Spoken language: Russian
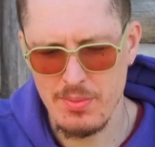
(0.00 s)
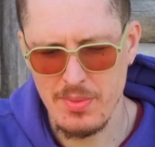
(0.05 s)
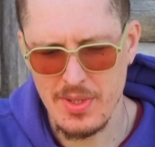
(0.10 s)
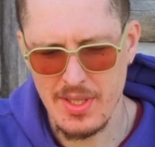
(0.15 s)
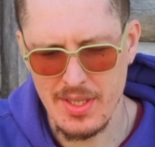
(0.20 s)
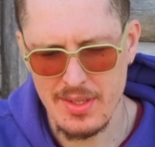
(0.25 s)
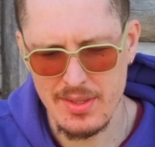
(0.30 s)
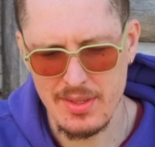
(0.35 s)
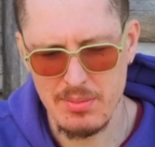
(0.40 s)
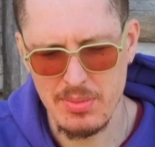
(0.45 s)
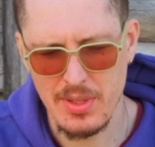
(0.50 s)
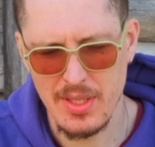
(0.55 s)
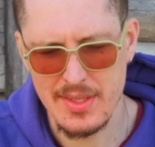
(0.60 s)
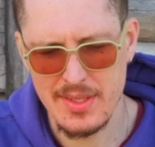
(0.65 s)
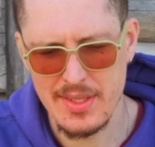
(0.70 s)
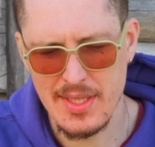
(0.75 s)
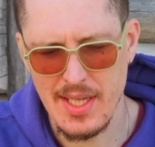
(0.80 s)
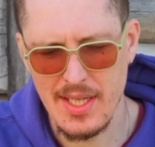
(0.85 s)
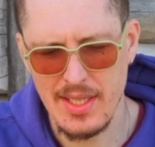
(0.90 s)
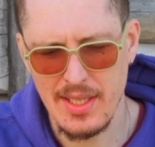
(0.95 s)
меня
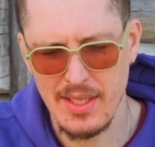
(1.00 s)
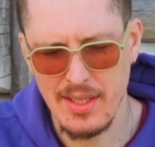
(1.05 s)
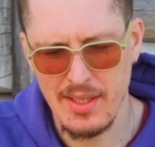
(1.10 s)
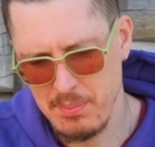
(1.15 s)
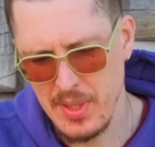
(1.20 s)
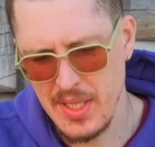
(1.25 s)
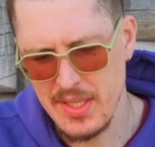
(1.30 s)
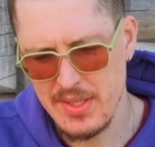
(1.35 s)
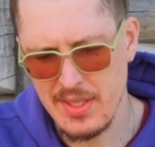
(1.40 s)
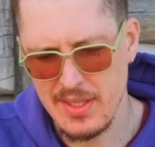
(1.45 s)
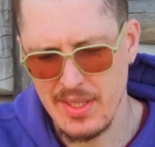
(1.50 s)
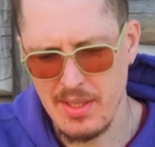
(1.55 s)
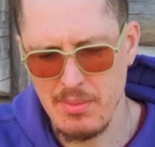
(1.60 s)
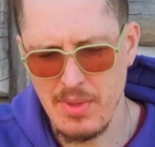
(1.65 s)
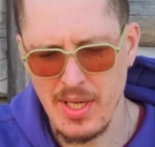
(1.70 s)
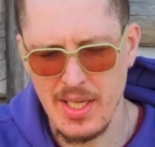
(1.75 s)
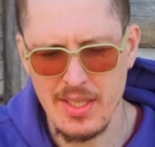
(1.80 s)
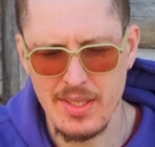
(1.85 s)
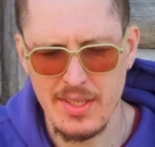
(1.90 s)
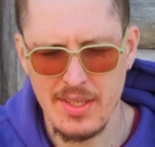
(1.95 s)
соблазняли пэдики
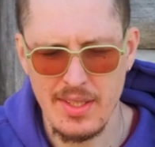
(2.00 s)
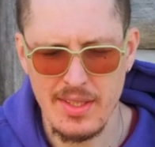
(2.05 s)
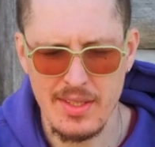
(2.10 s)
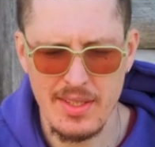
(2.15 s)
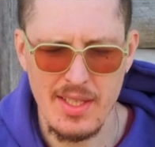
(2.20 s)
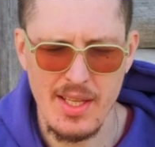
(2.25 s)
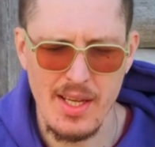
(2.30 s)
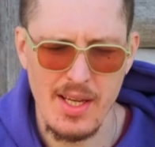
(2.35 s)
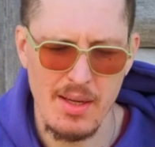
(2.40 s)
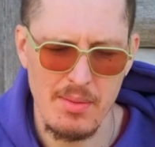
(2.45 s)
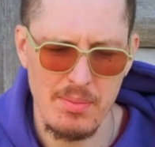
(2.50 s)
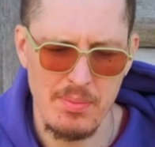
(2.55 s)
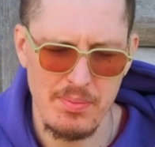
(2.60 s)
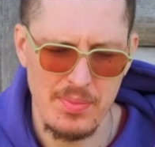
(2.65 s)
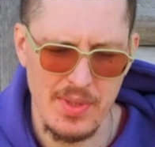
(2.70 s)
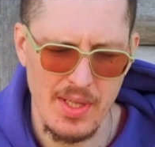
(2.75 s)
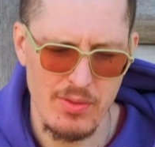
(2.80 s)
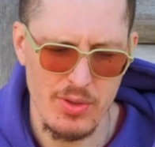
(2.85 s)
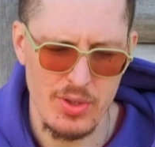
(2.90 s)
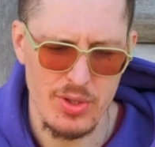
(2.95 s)
маленькие для
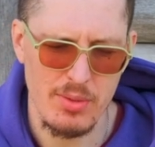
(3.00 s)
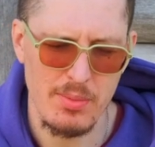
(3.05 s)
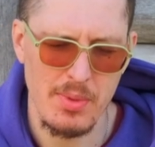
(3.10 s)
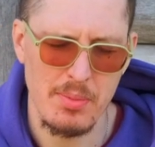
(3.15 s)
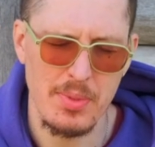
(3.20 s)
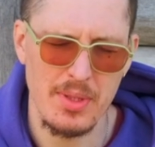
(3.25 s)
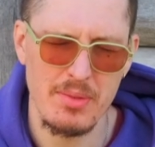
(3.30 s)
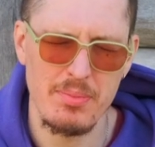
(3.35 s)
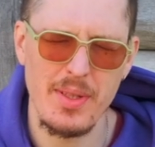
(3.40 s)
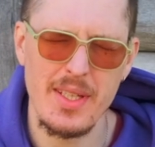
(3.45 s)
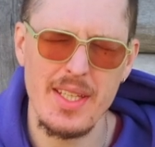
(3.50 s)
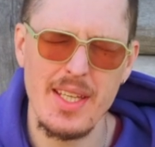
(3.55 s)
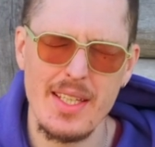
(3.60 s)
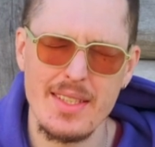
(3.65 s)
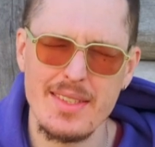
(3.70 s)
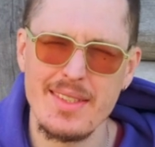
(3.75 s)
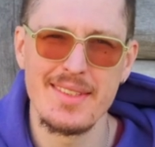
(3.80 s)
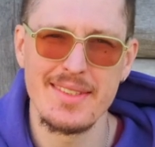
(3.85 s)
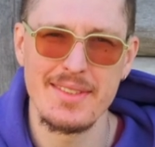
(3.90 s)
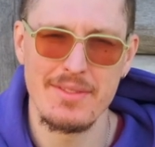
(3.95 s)
того, чтобы
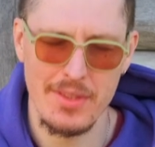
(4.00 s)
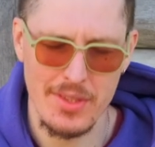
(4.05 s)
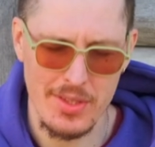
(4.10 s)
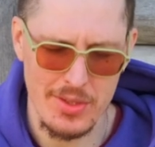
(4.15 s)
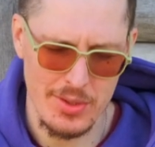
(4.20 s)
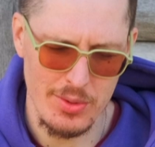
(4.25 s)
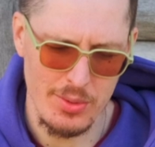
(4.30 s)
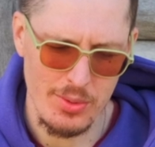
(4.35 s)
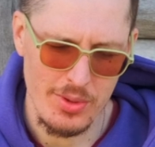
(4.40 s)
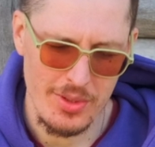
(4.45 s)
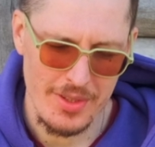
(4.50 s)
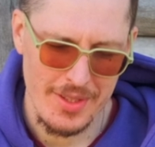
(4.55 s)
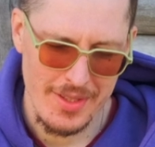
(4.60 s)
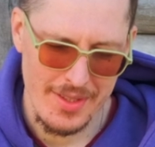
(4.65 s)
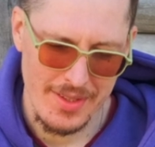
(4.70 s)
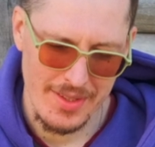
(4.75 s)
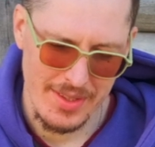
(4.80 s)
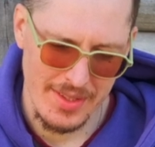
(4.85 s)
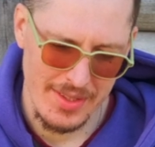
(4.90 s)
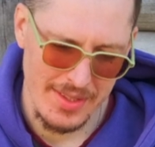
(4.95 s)
подпаять
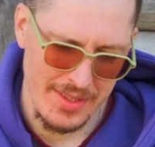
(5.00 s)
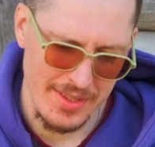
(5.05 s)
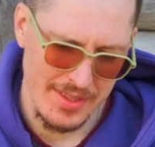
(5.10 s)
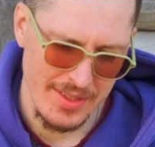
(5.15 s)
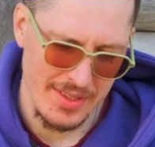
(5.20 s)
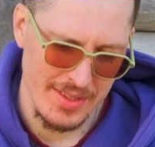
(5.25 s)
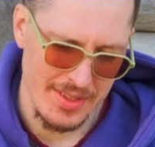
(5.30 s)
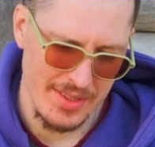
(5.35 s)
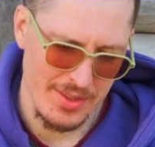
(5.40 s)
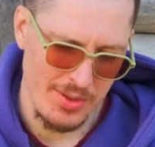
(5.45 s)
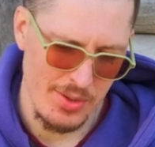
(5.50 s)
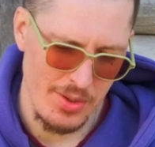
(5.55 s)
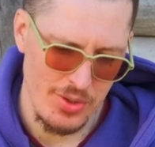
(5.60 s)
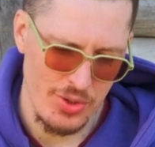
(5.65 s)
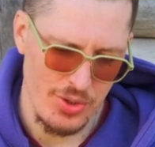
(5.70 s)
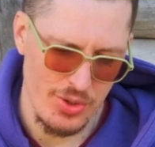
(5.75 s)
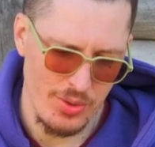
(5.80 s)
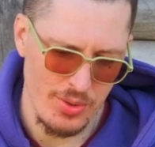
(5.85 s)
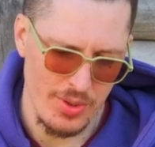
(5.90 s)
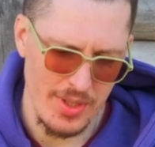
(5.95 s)
светодиоды к
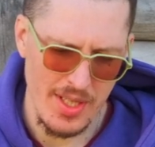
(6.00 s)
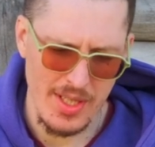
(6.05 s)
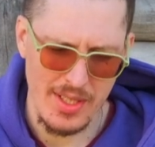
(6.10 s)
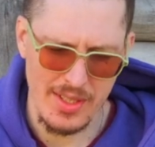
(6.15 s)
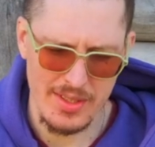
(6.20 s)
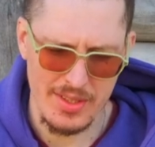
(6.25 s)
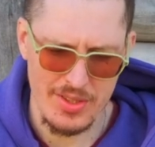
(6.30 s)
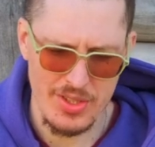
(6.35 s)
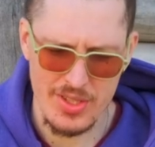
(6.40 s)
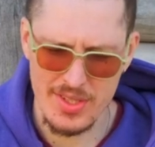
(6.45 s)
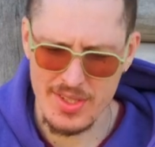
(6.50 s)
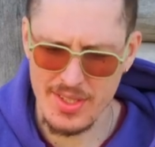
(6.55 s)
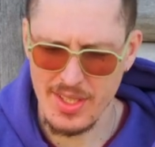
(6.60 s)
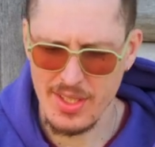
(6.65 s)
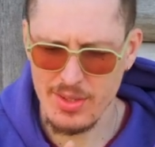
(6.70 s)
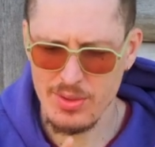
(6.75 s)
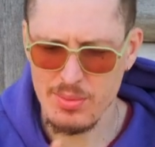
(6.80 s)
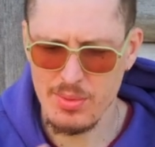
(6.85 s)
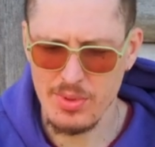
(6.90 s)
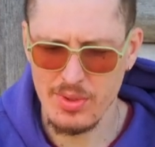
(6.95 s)
дрончику. Я, честно
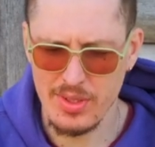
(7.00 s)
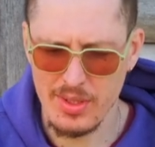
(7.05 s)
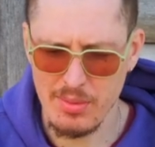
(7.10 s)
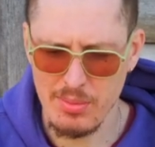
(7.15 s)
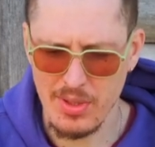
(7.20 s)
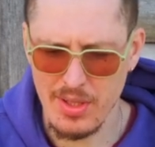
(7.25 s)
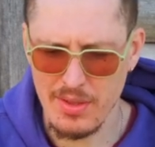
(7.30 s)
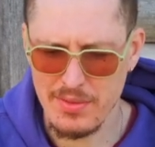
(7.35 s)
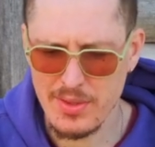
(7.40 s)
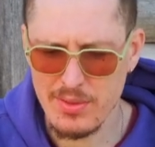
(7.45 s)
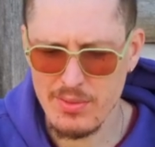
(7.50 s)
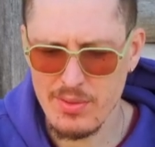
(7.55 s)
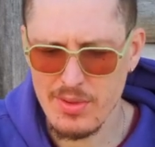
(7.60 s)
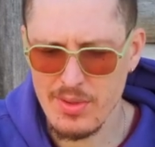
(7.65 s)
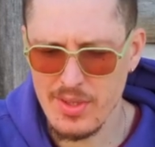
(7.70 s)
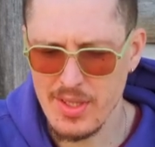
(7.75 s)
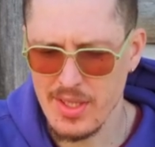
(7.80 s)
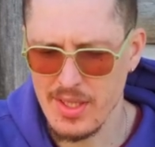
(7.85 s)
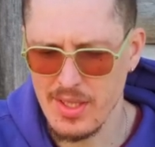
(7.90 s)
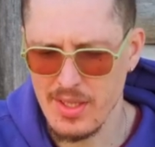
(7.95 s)
говоря, думал, это
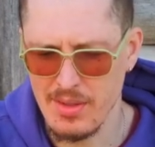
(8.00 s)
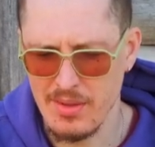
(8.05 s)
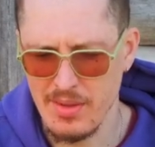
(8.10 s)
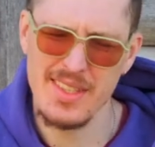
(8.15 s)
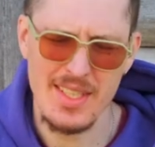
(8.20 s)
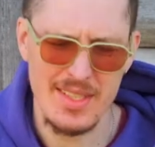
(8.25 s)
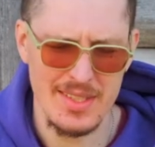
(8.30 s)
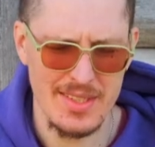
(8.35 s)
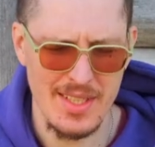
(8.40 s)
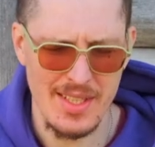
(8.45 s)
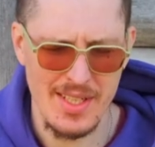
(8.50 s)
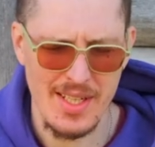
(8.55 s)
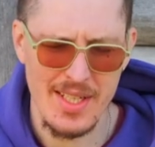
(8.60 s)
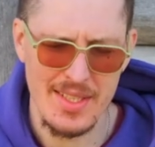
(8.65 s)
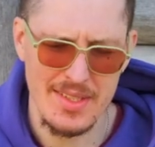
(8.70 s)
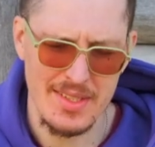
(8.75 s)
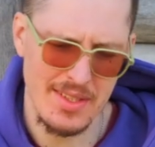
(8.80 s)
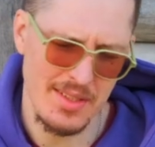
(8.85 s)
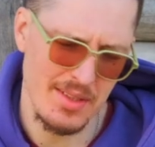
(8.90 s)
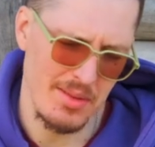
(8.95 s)
баловство, и теста
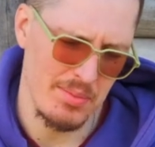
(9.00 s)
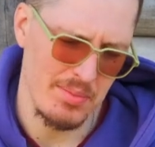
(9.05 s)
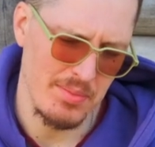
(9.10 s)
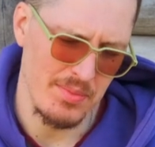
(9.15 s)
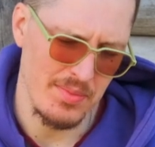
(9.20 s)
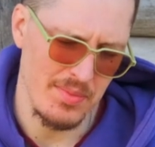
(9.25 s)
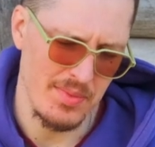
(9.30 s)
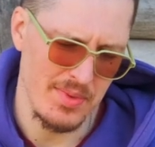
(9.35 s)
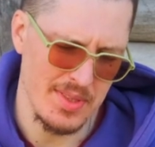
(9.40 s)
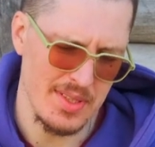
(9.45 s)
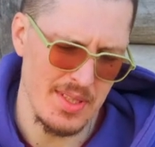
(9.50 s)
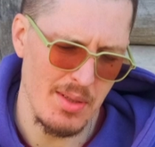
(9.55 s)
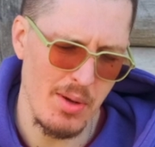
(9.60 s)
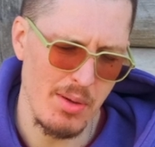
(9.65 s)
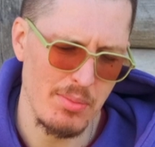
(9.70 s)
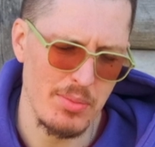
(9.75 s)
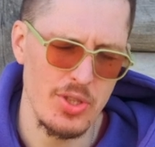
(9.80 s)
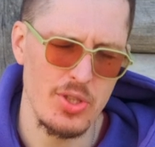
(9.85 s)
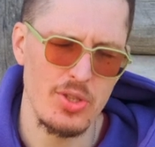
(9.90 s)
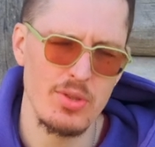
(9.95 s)
ради самую
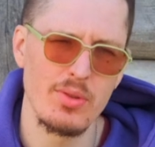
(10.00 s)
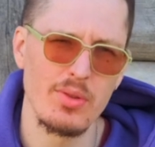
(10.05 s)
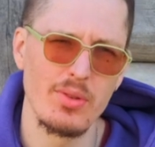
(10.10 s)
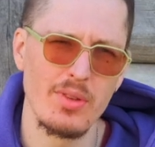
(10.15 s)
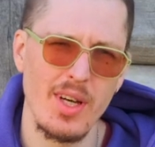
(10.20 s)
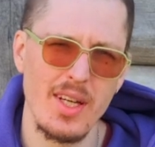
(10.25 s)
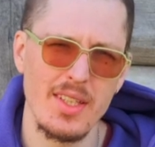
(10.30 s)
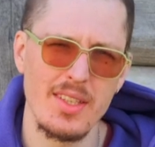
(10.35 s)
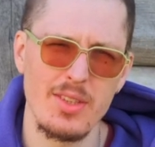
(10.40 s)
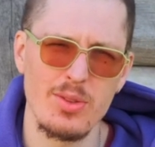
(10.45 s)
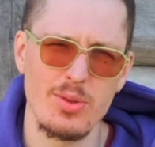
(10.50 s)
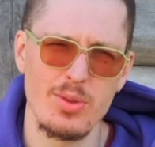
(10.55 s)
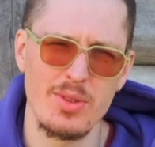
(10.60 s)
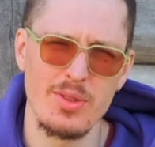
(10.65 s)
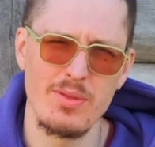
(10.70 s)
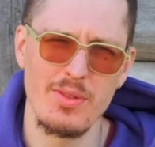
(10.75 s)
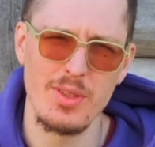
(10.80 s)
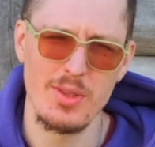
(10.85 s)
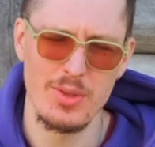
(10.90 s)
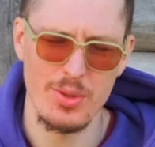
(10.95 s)
обычную адресную
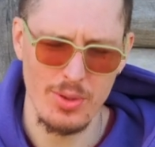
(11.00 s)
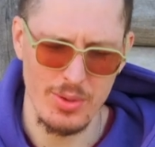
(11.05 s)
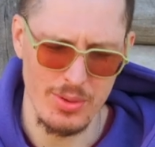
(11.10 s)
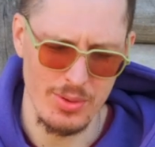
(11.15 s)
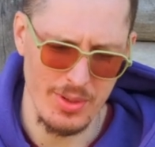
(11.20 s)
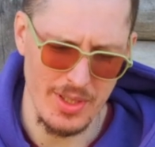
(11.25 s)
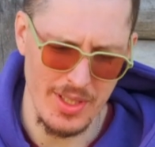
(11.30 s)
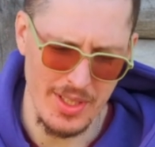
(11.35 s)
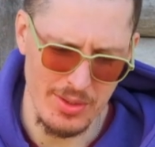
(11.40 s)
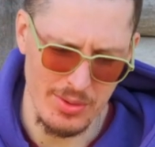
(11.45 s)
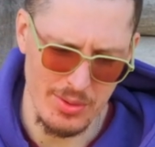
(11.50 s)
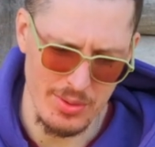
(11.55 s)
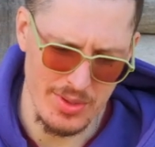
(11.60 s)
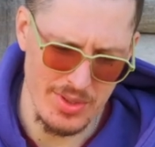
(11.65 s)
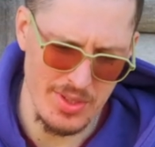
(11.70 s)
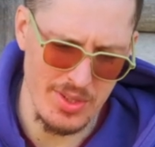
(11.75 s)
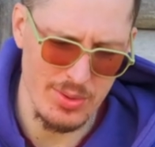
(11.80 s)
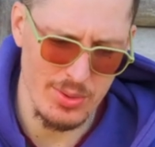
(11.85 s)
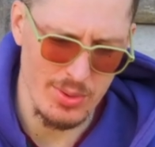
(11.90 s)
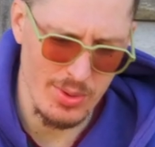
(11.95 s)
светодиодную ленту
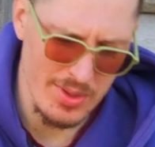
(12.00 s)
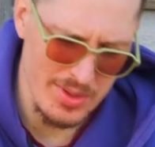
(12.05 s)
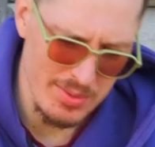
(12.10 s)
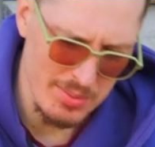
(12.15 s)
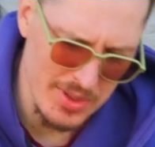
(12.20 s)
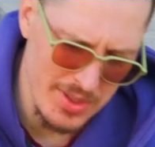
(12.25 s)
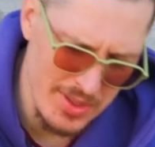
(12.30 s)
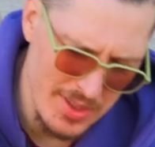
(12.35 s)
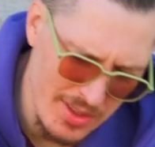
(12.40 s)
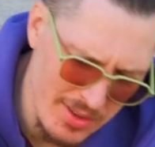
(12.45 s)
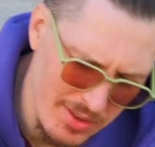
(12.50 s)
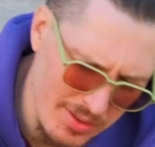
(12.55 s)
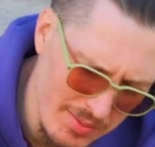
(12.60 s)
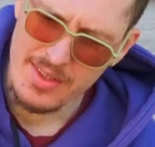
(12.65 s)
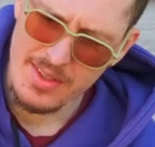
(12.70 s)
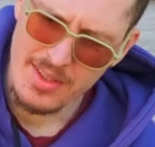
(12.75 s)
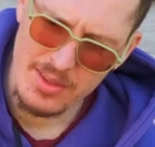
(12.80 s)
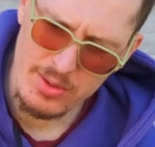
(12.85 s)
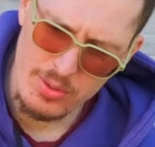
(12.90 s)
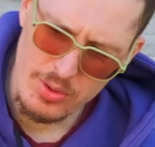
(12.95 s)
с снизу разместил
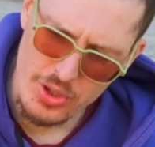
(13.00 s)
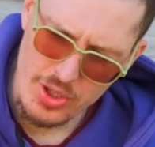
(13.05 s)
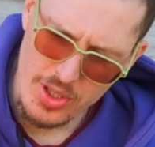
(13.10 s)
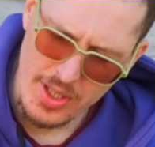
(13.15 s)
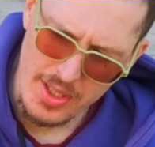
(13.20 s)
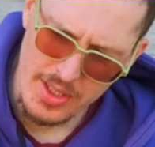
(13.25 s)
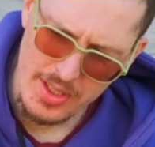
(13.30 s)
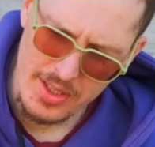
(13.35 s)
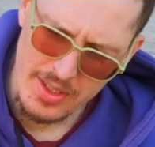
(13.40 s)
на лучах.